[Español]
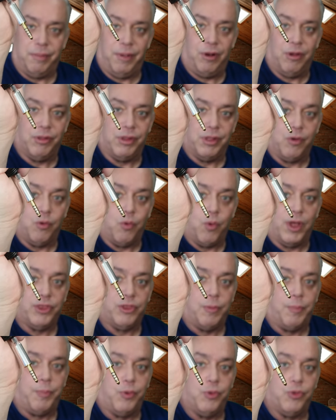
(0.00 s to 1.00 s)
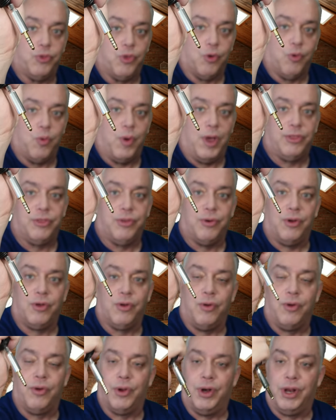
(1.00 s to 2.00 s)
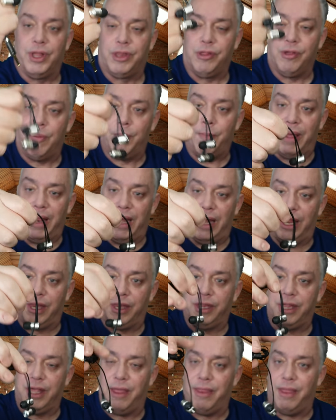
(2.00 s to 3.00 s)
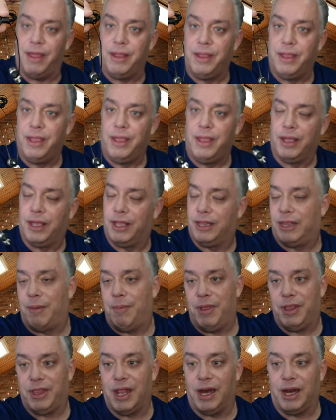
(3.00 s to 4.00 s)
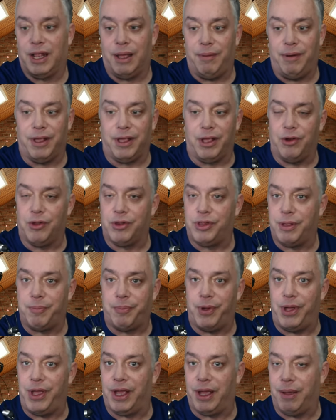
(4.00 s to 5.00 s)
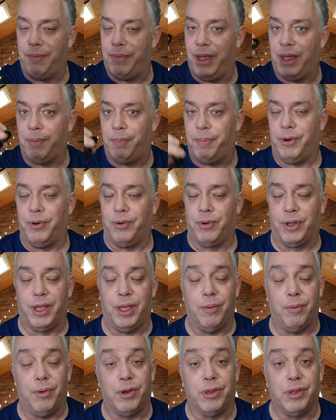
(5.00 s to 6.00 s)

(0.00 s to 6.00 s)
los de 4.4 con conexión balanceada, que también tiene el cable que no se pueden cambiar, pero qué buenos